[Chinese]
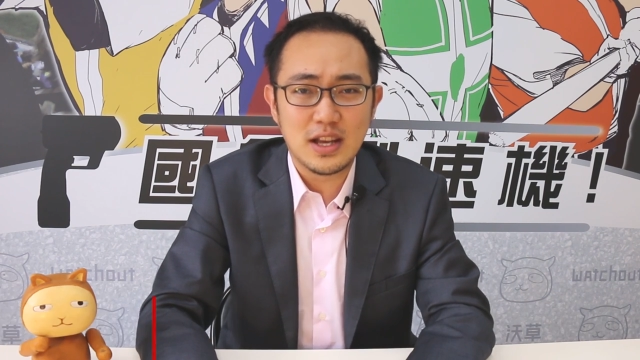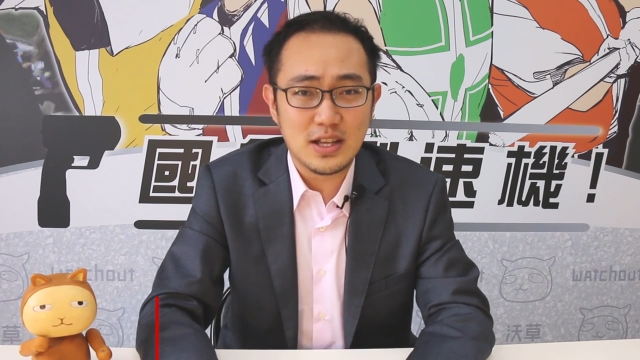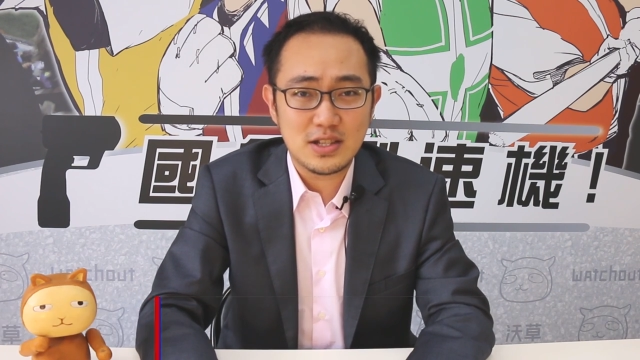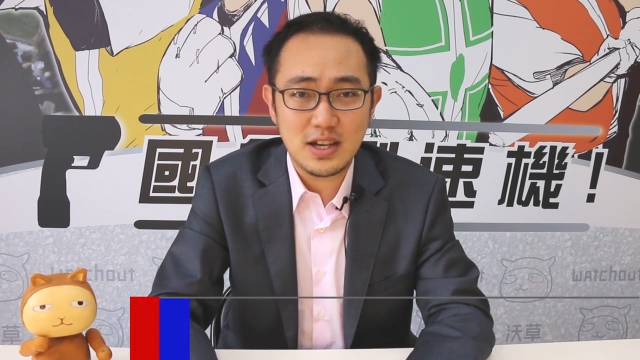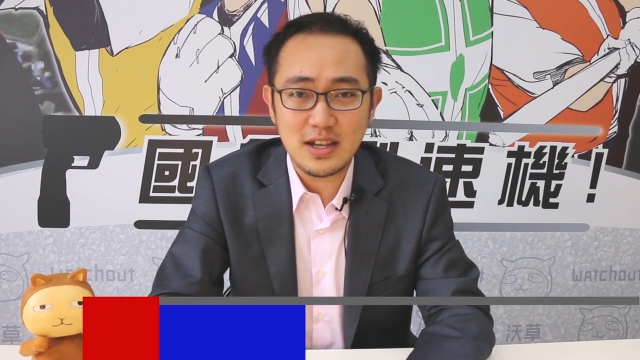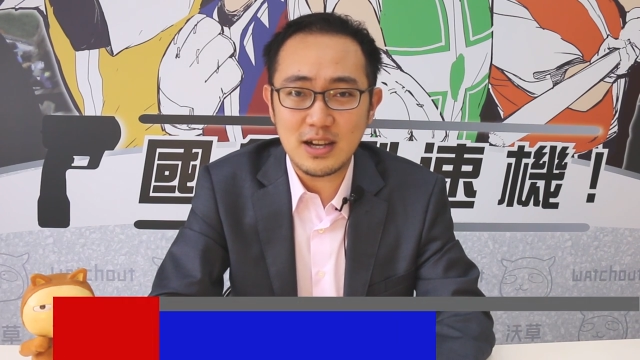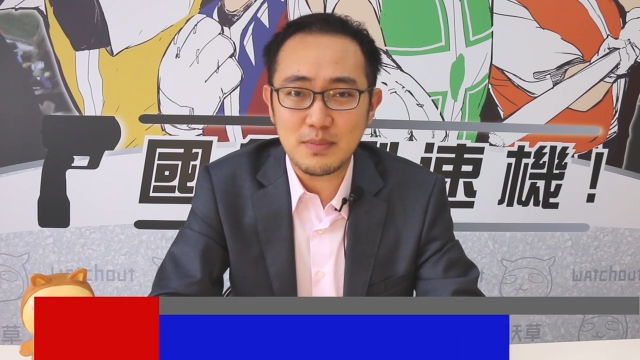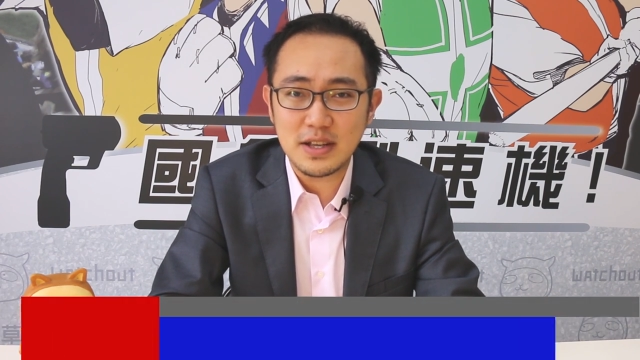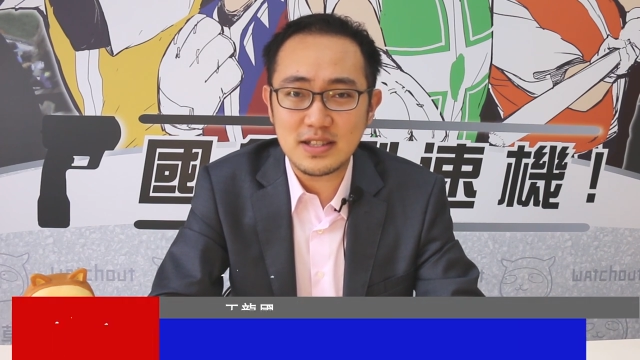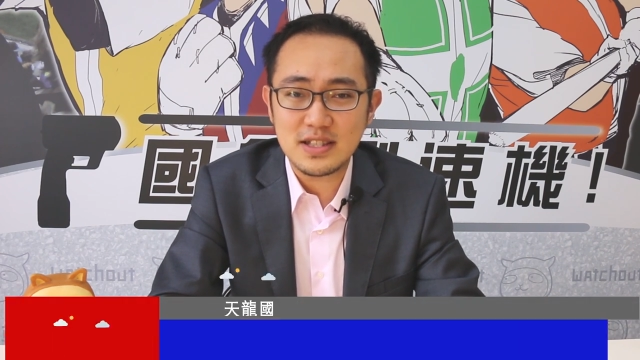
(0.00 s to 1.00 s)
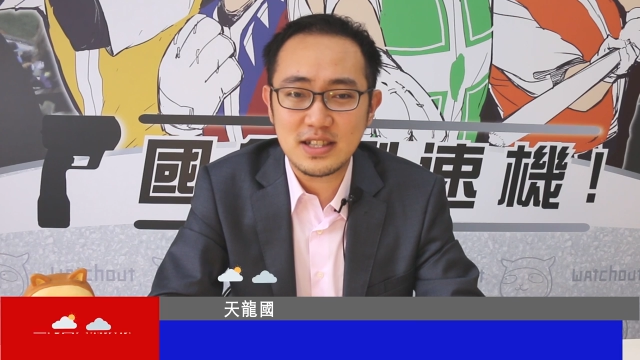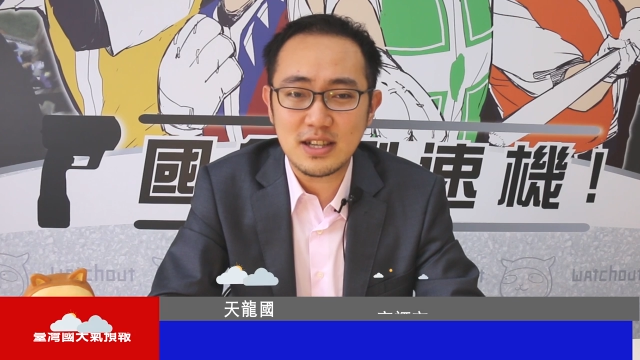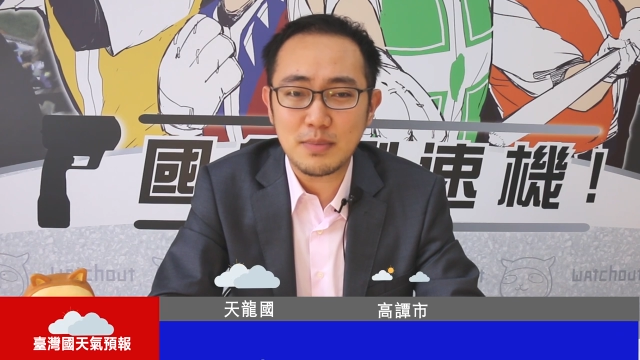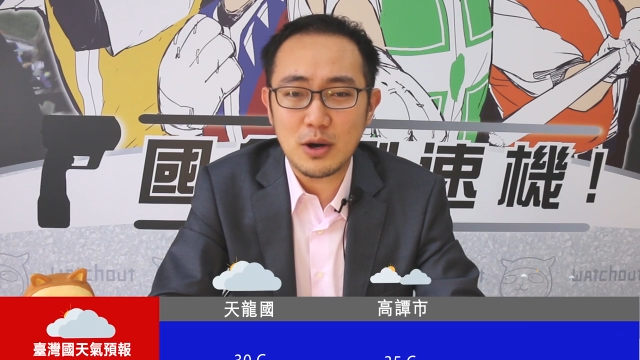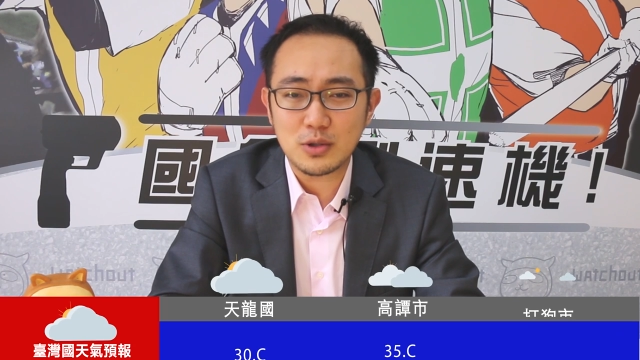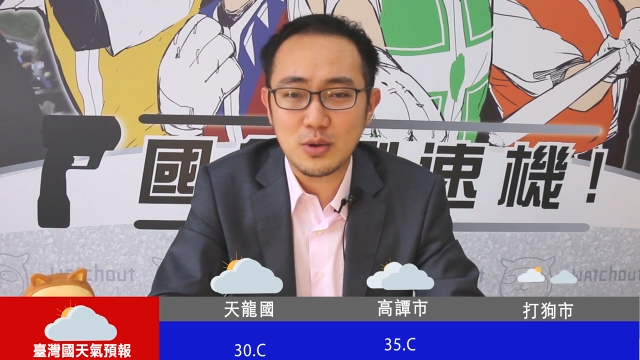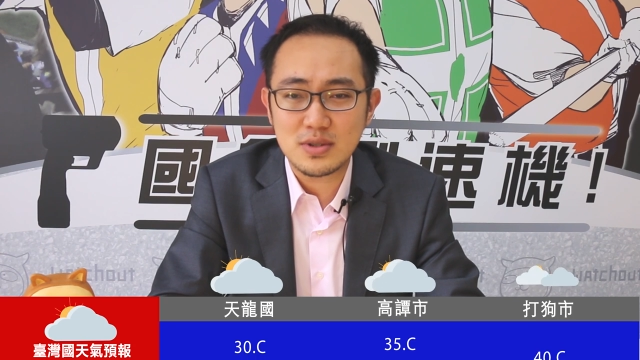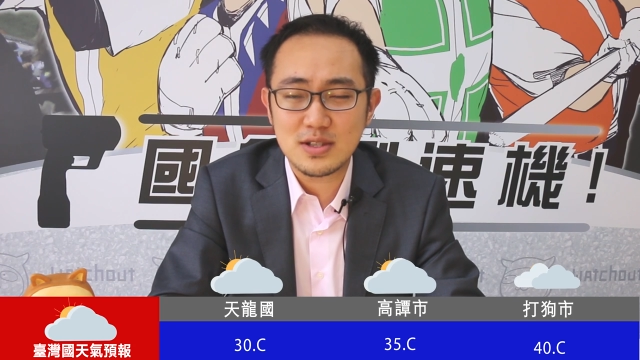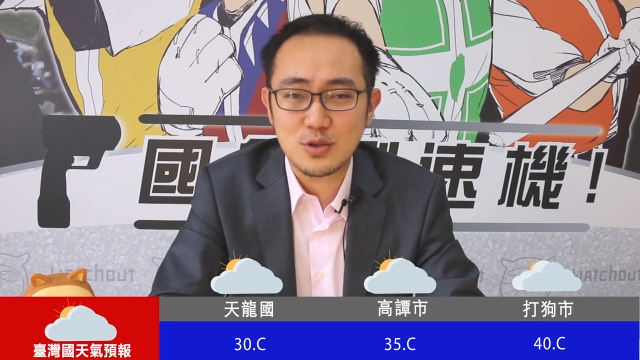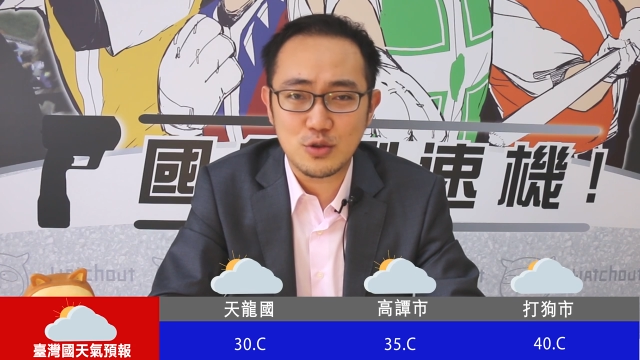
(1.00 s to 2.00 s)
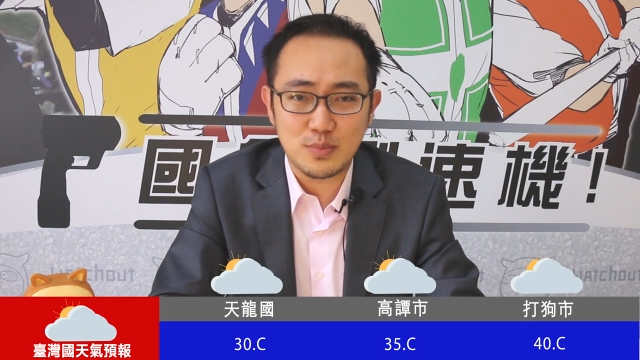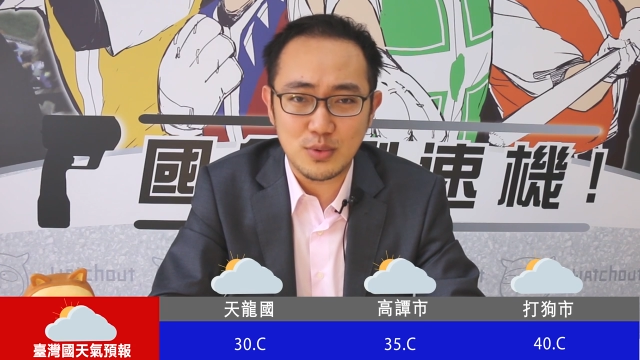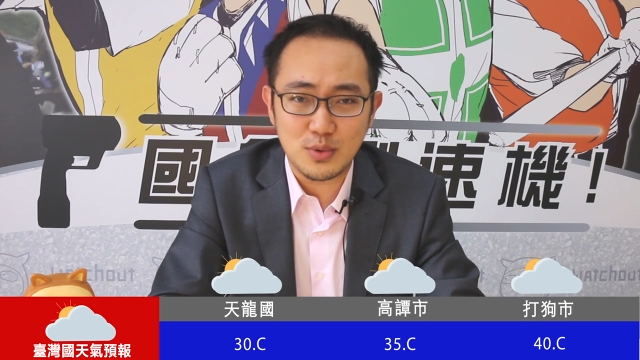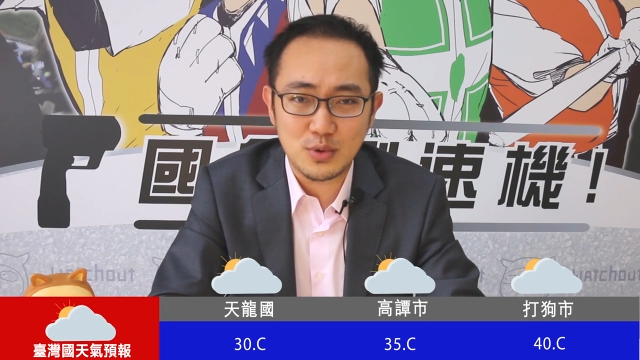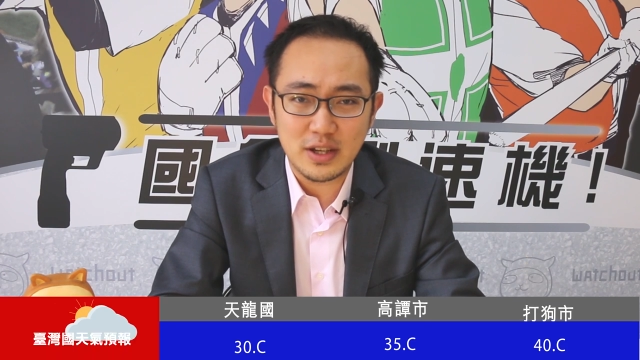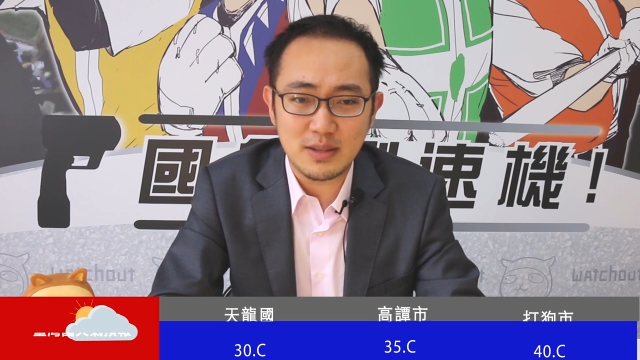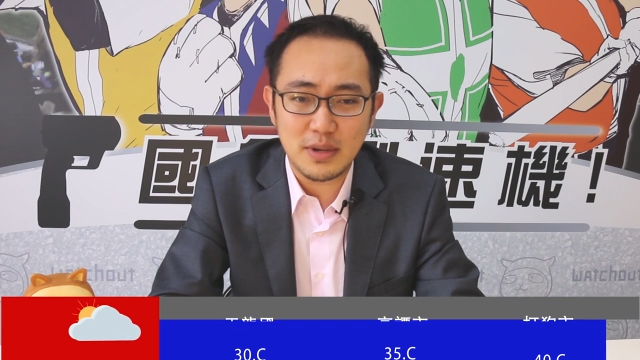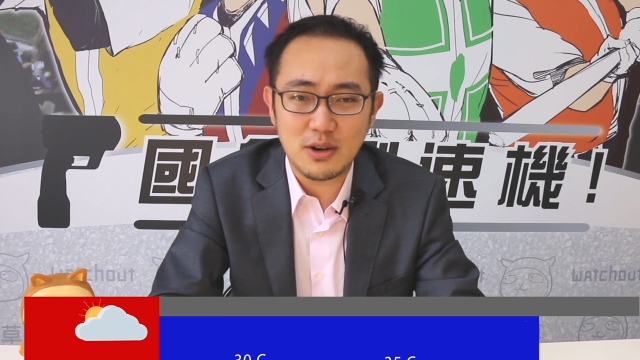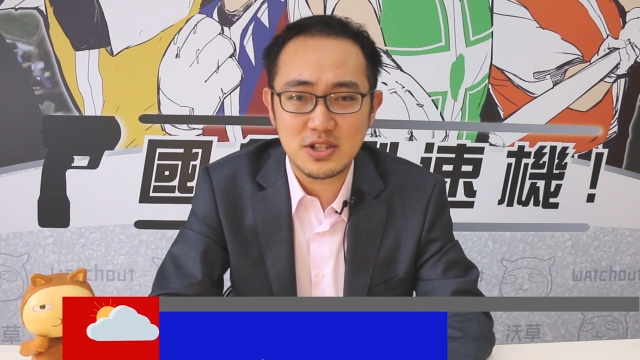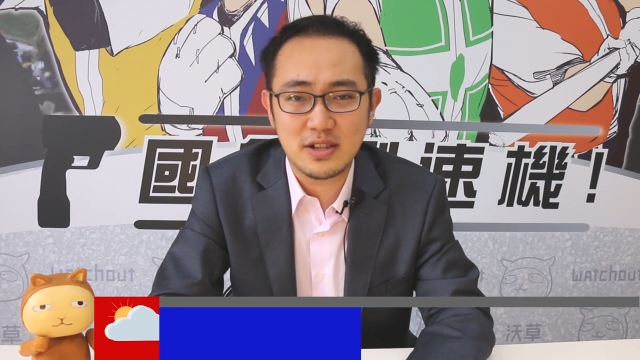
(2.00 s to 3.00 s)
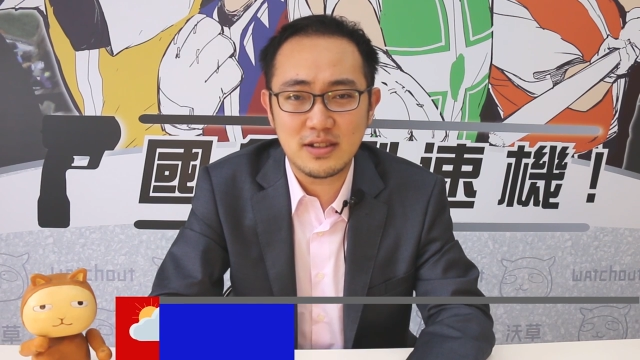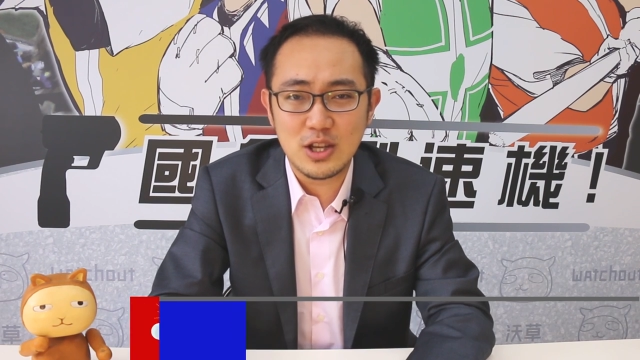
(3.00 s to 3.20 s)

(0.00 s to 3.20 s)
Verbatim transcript: 这也让本季的爆头次数不断的飙升，